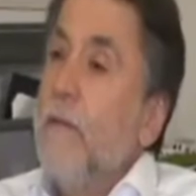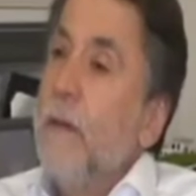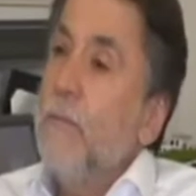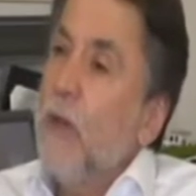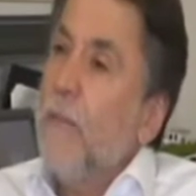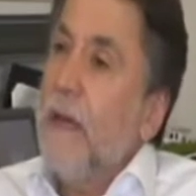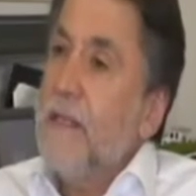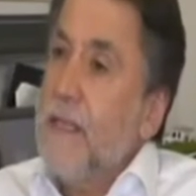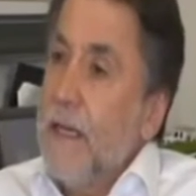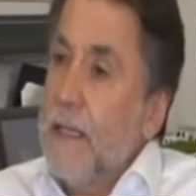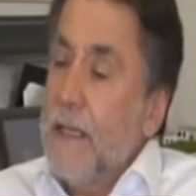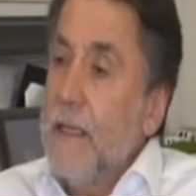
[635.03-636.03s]
ve buna
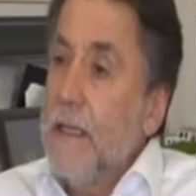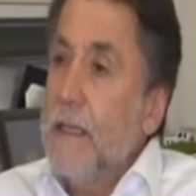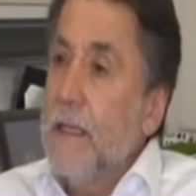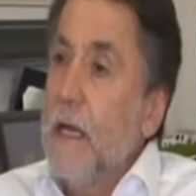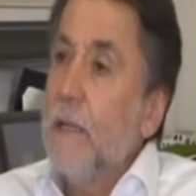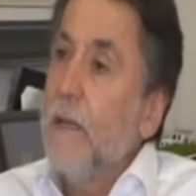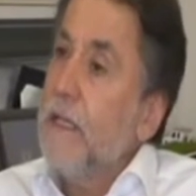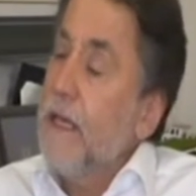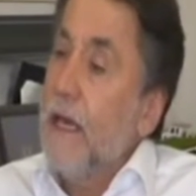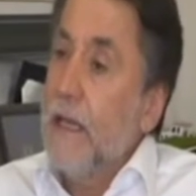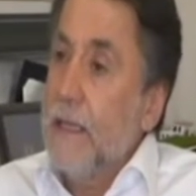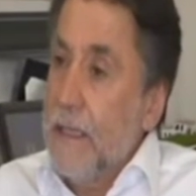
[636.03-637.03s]
benzer kalabalık
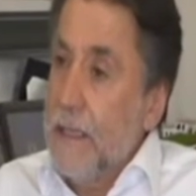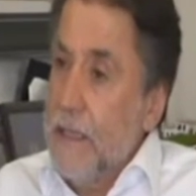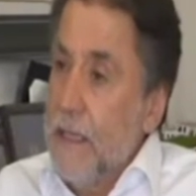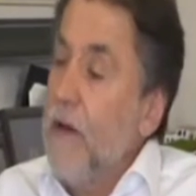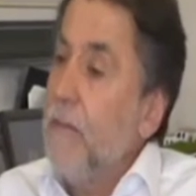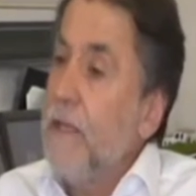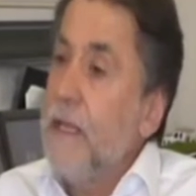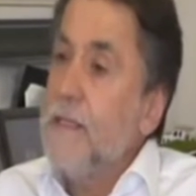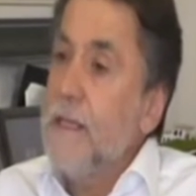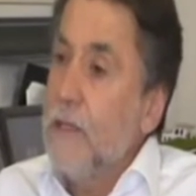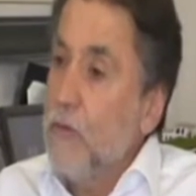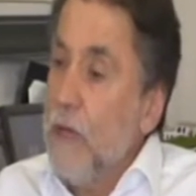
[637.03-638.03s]
yerlerde devam eden
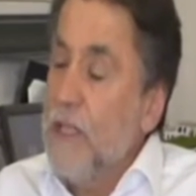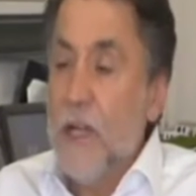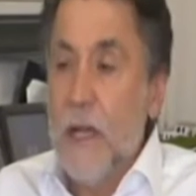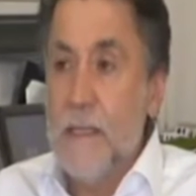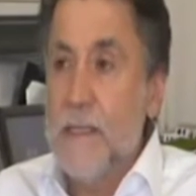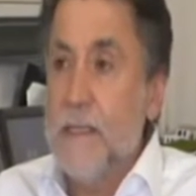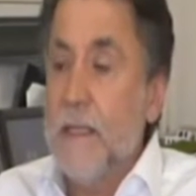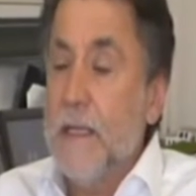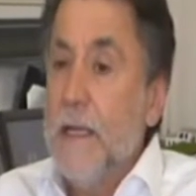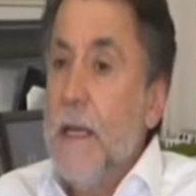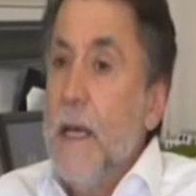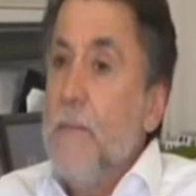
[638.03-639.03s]
sektörler şanssızdı.
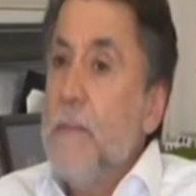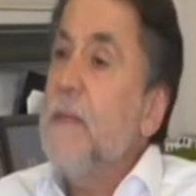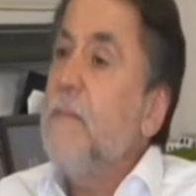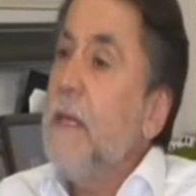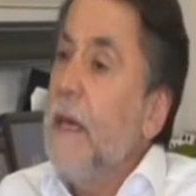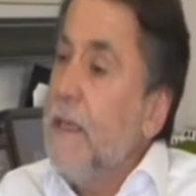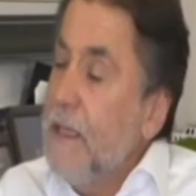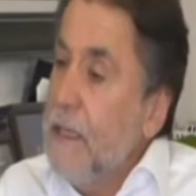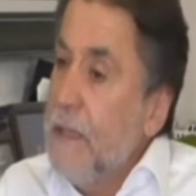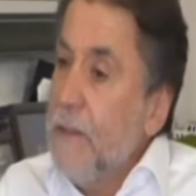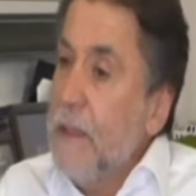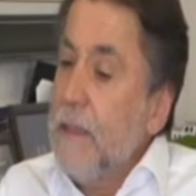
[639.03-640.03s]
Bizim kendi
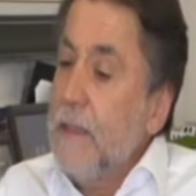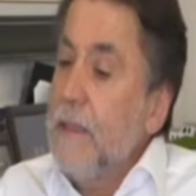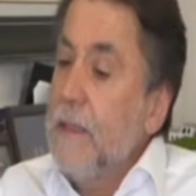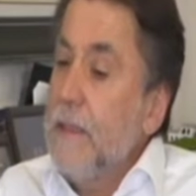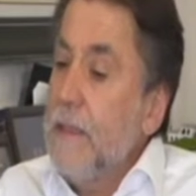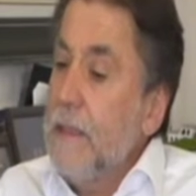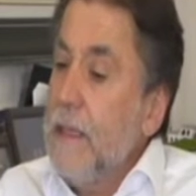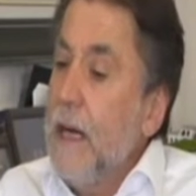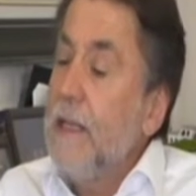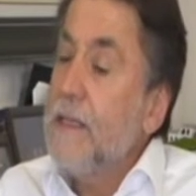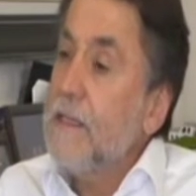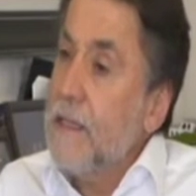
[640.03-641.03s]
e,
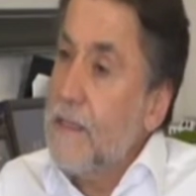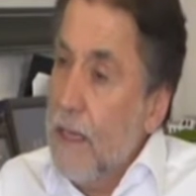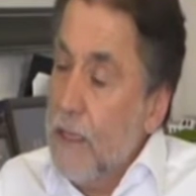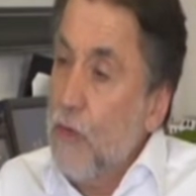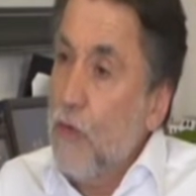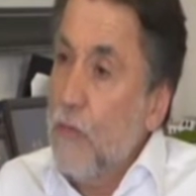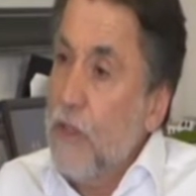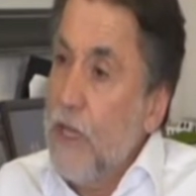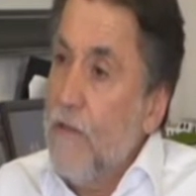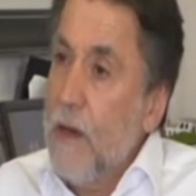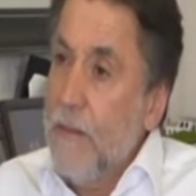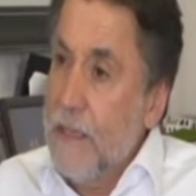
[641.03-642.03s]
hali hazırda Sadık Grubu
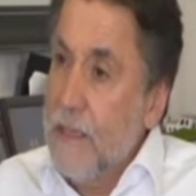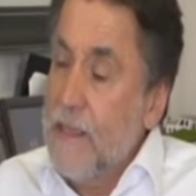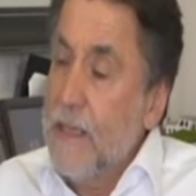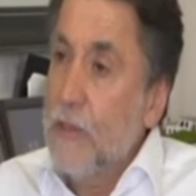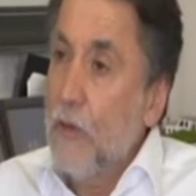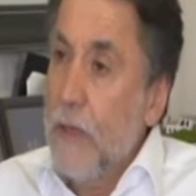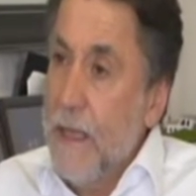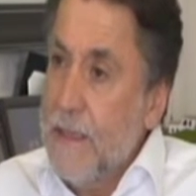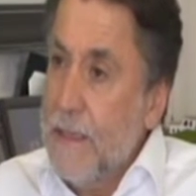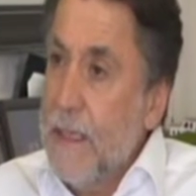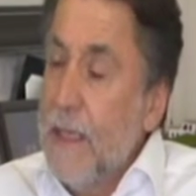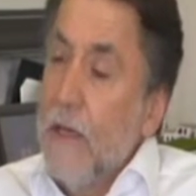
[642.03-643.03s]
devam ettiği
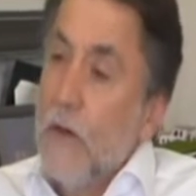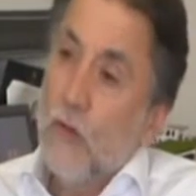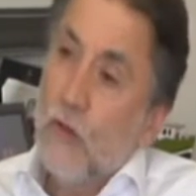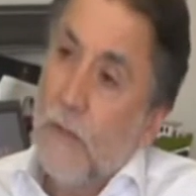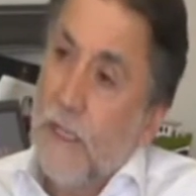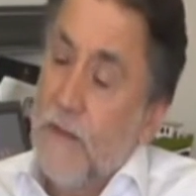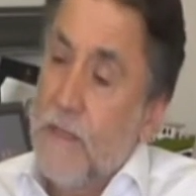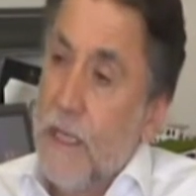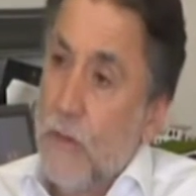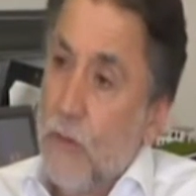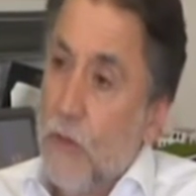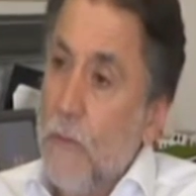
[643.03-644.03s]
sektörler otomotiv
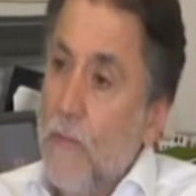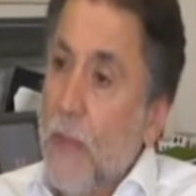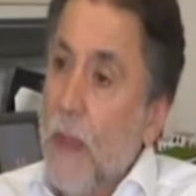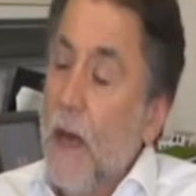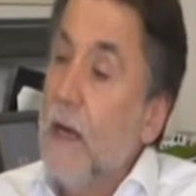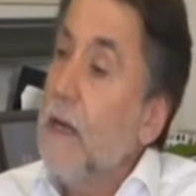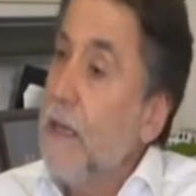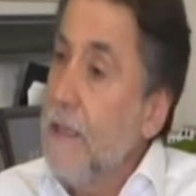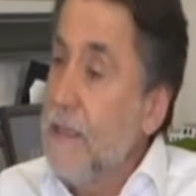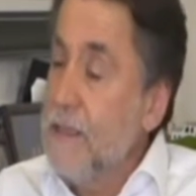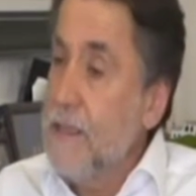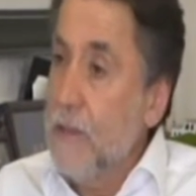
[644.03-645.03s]
sektörü,
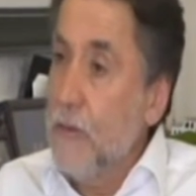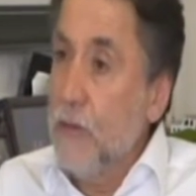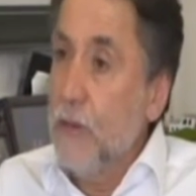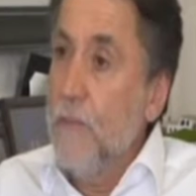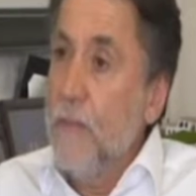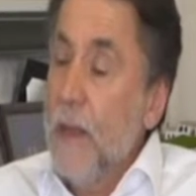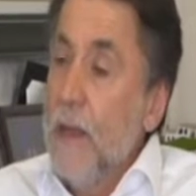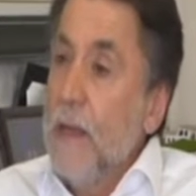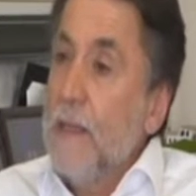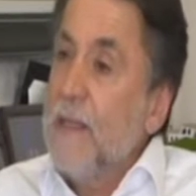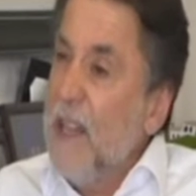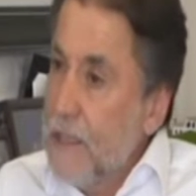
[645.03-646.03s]
akaryakıt sektörü,
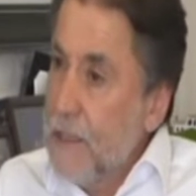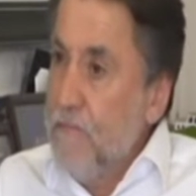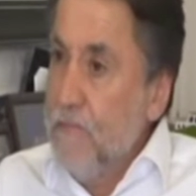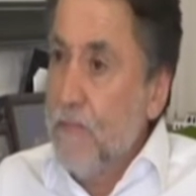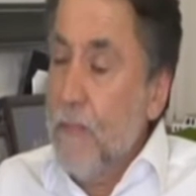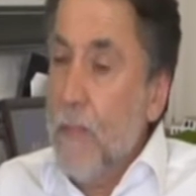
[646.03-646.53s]
tarım,